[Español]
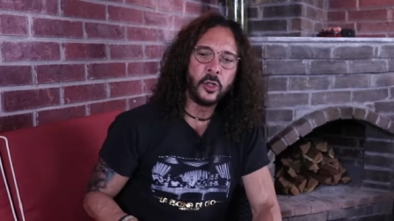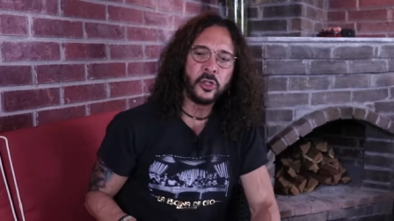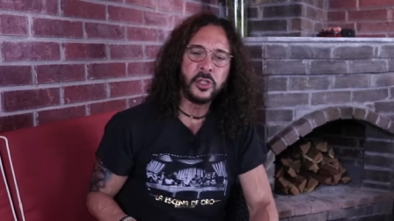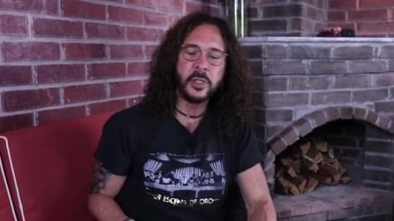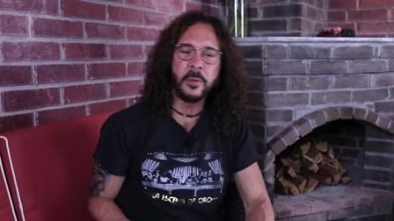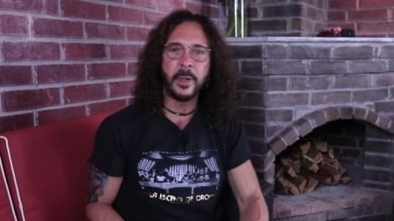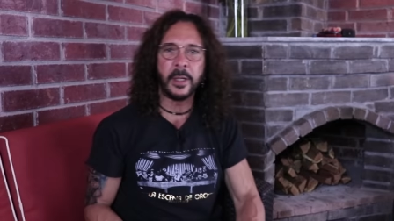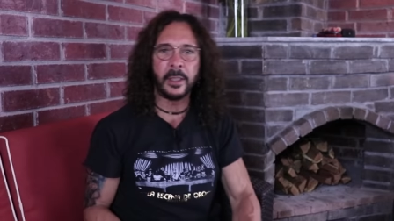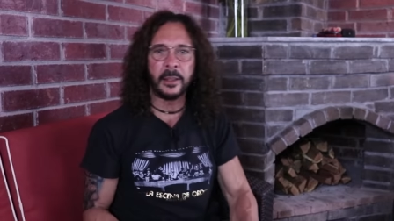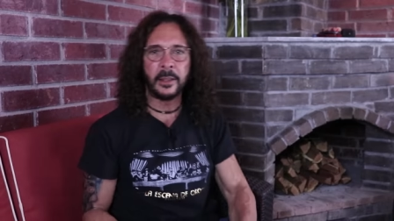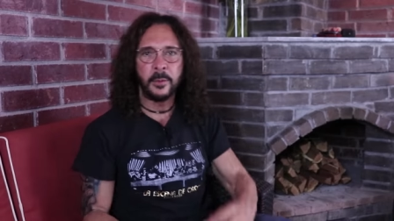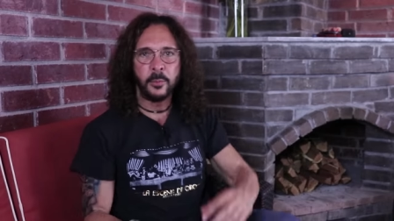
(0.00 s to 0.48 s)
Nos
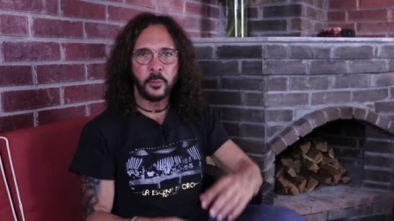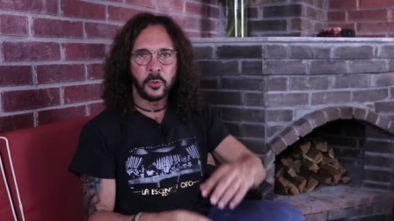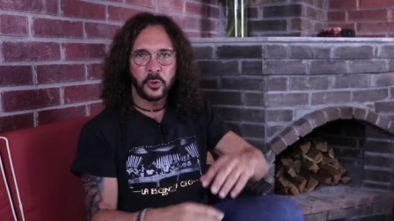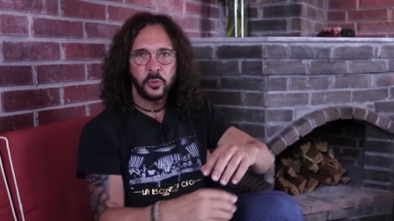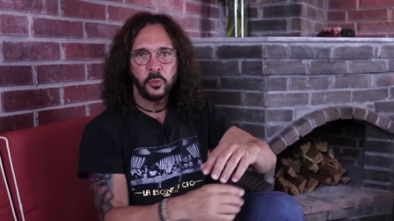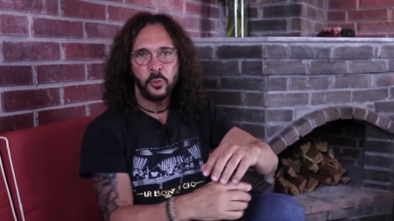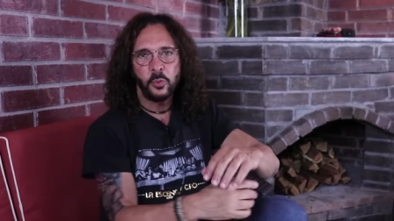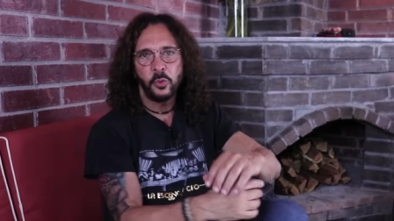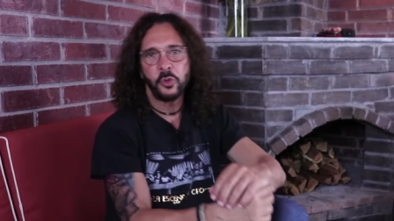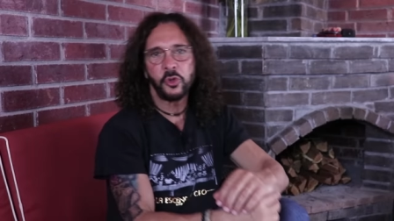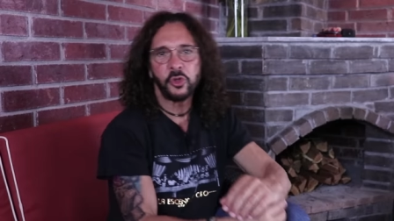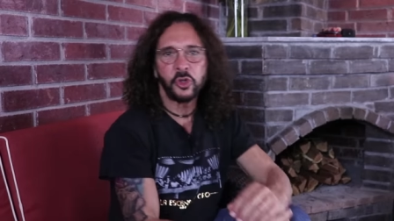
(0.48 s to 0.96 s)

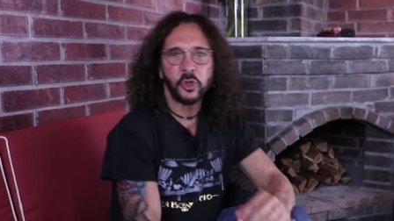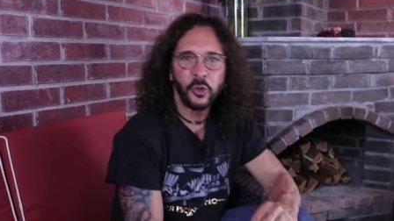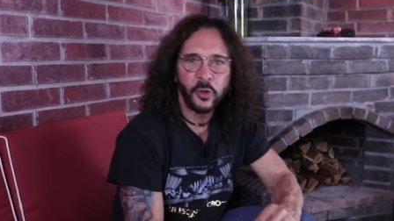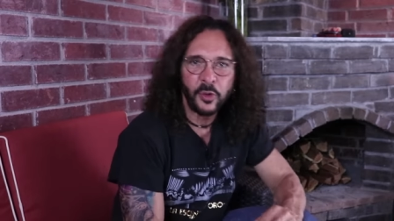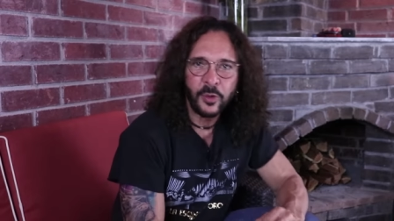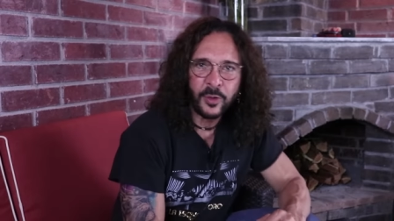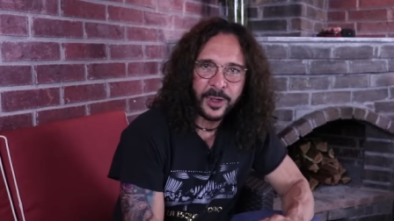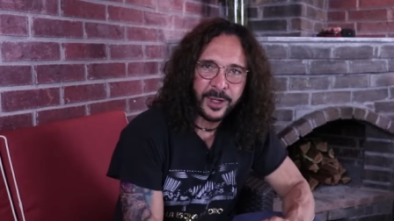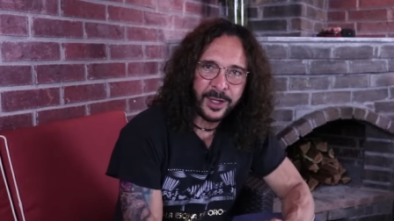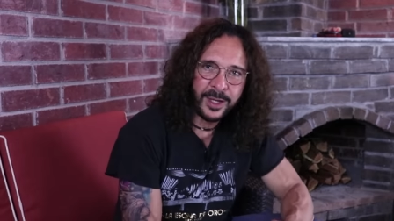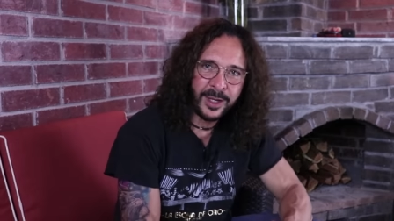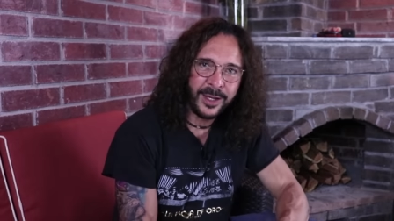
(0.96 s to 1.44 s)
divertimos
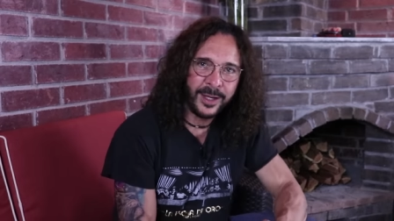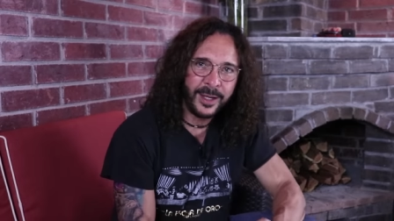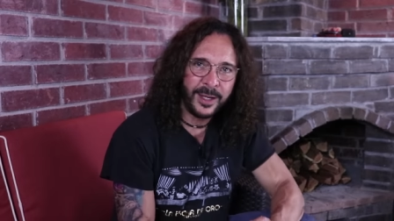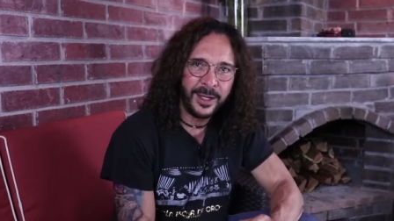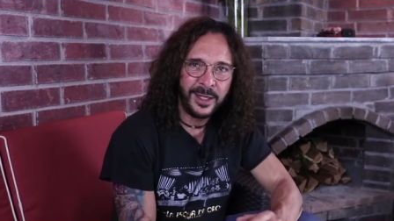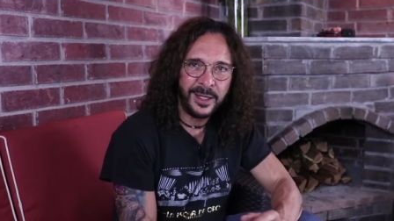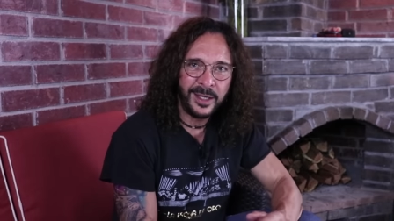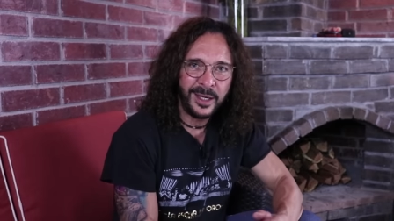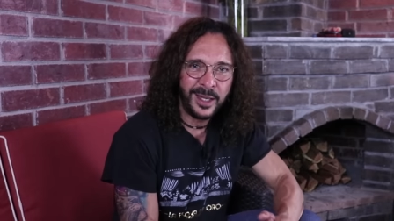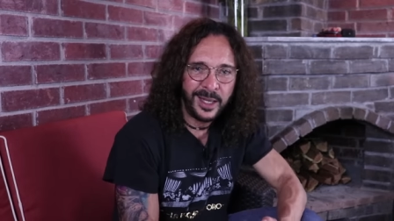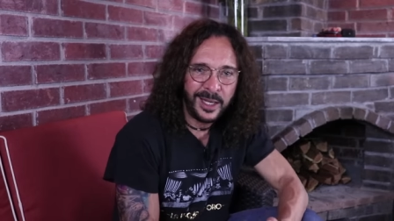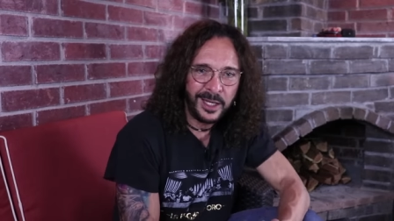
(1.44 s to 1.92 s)
mucho
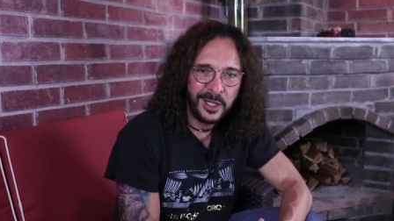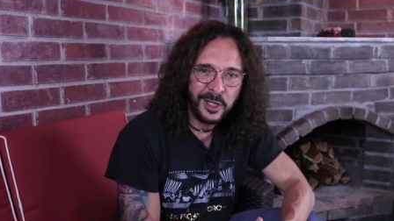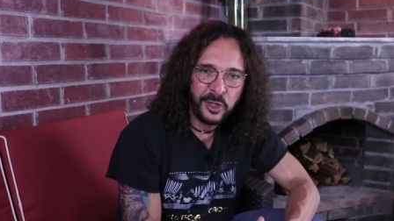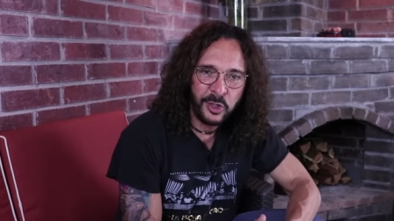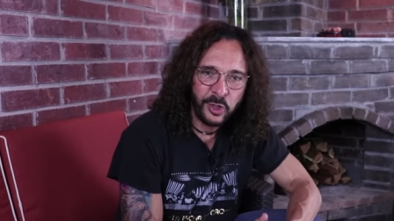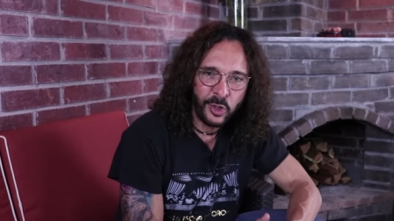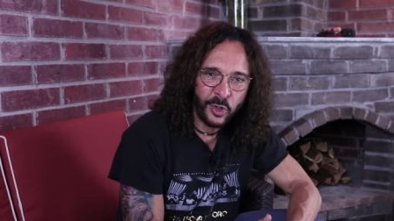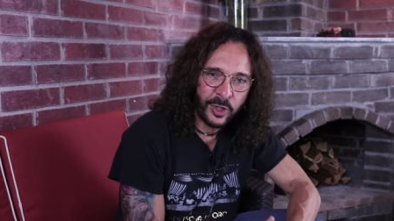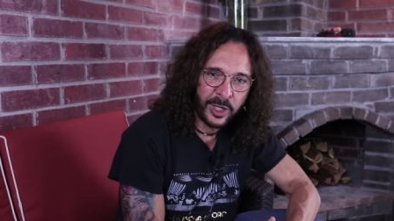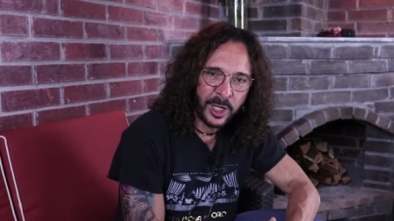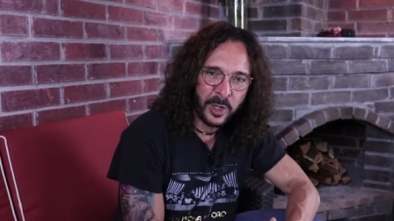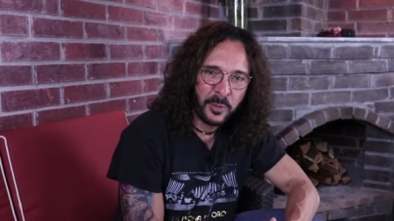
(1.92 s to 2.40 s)
él,
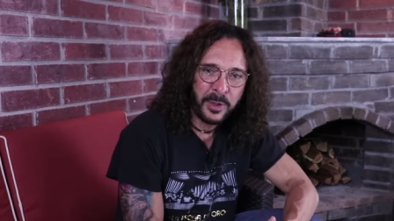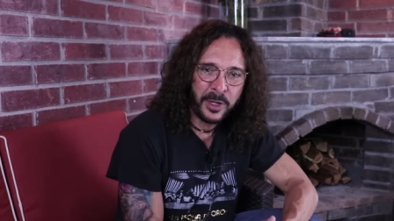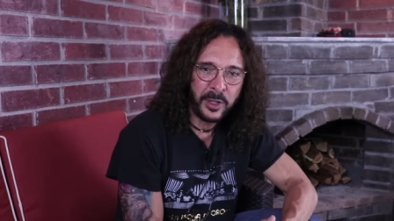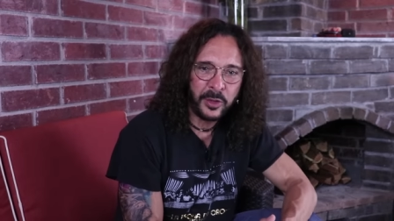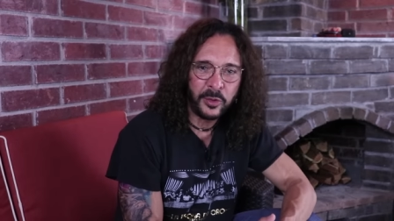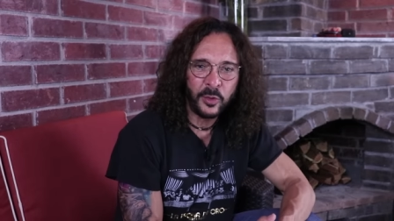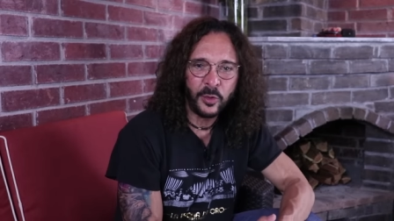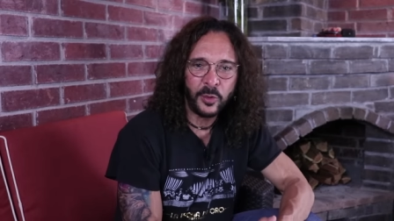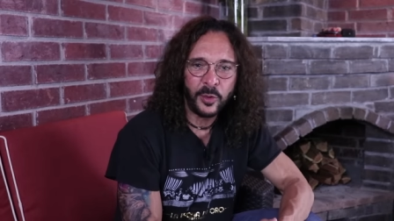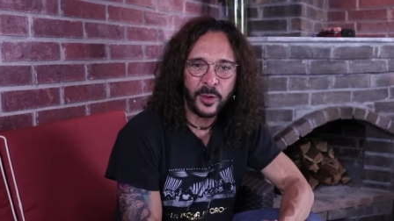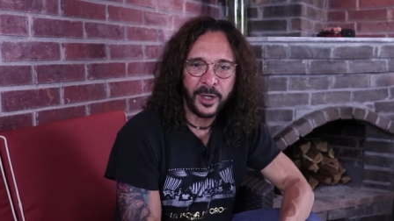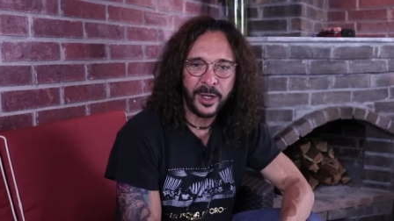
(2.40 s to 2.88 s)
y yo
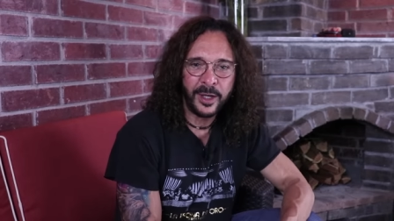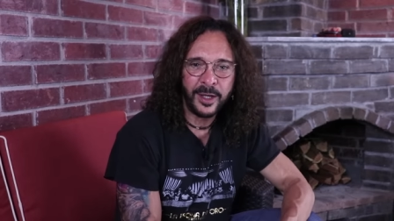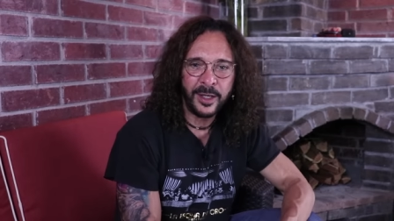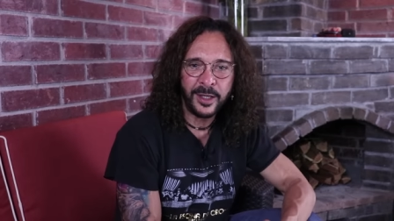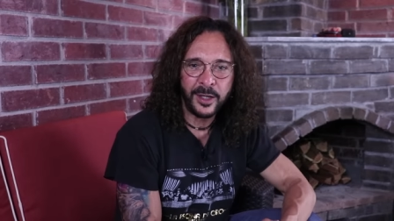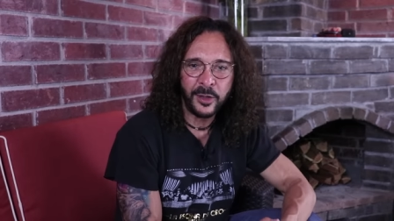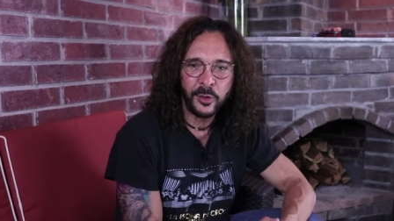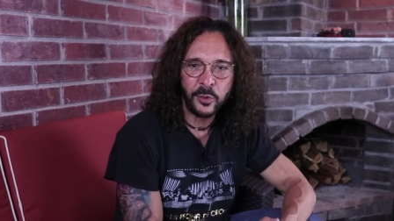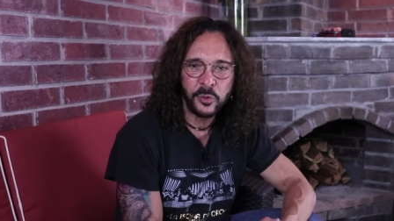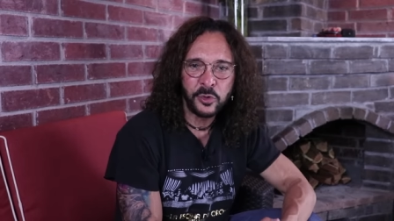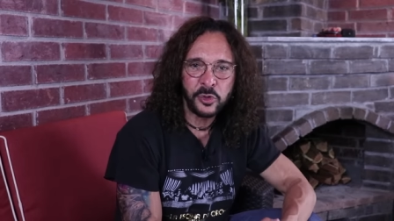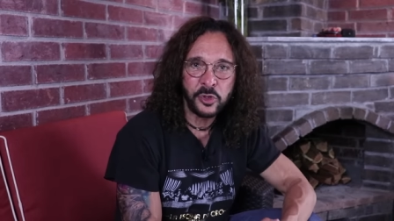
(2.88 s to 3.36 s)
grabando
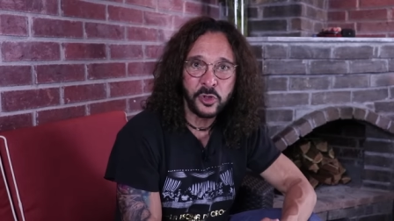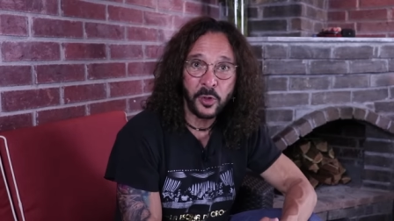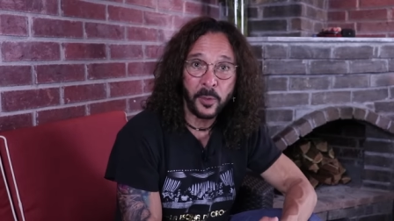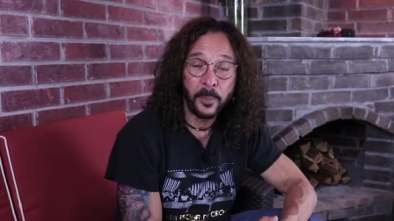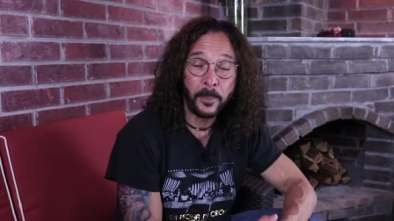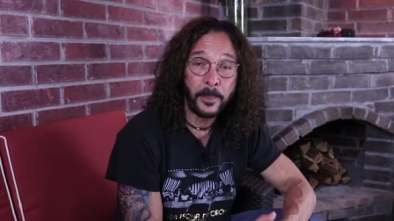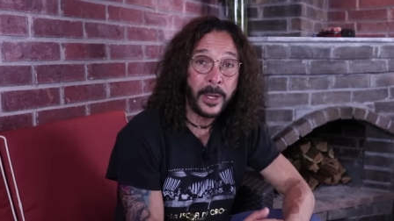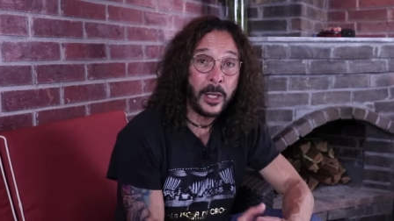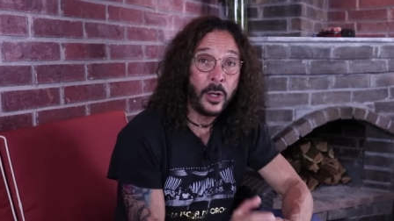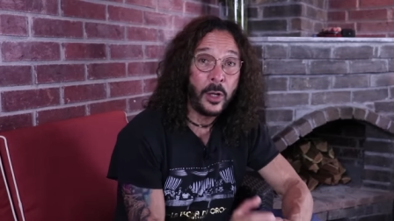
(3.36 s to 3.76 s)
el anuncio,